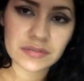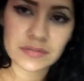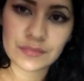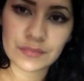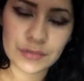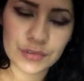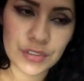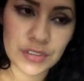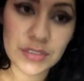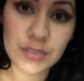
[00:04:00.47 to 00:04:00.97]

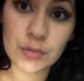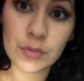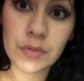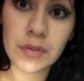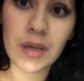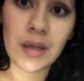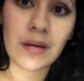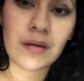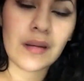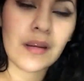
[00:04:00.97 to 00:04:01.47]
mucho
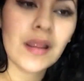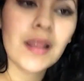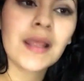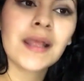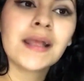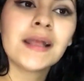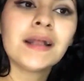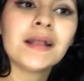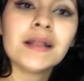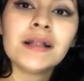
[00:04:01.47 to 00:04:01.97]
azúcar.
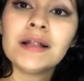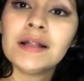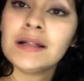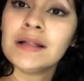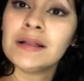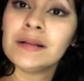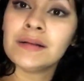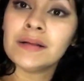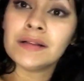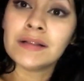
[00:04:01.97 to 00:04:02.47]

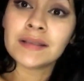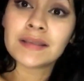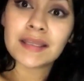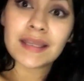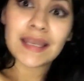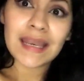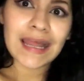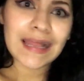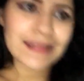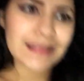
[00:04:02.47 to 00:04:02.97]

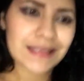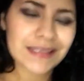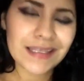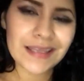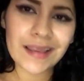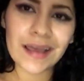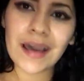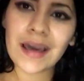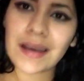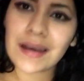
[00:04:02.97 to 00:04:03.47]
Traten de
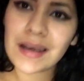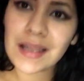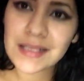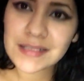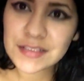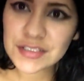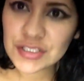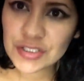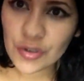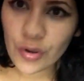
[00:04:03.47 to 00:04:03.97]
dejar la
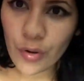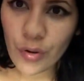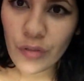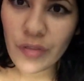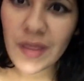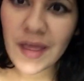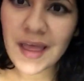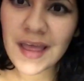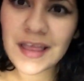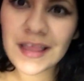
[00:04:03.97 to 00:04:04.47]

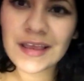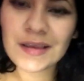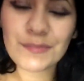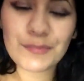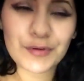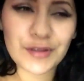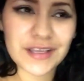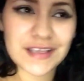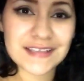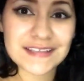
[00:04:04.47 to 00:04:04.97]
soda
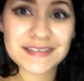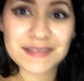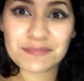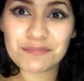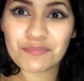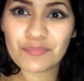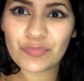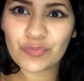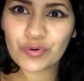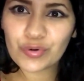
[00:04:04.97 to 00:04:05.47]
porque es
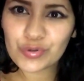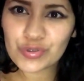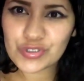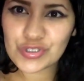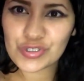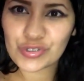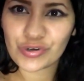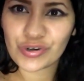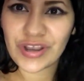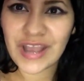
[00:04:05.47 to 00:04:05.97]

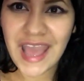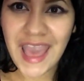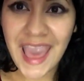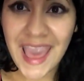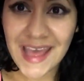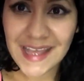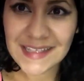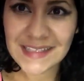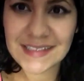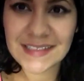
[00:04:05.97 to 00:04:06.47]
mucho
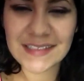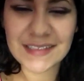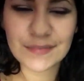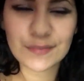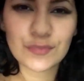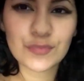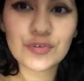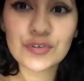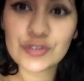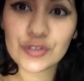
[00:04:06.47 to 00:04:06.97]
gas,
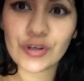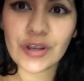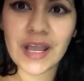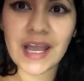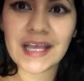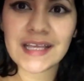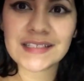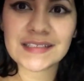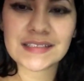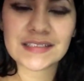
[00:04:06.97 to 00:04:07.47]
mucho
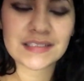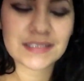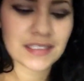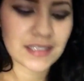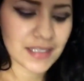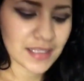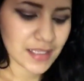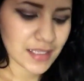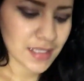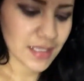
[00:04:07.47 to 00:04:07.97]
gas.
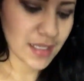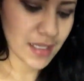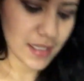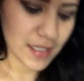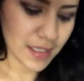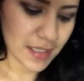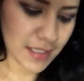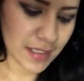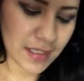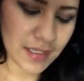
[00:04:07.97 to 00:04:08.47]

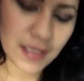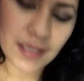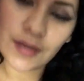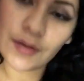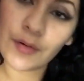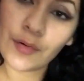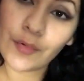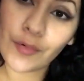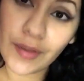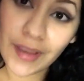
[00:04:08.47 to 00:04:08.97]

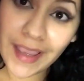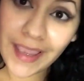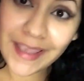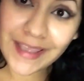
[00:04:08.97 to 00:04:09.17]
¿Ok?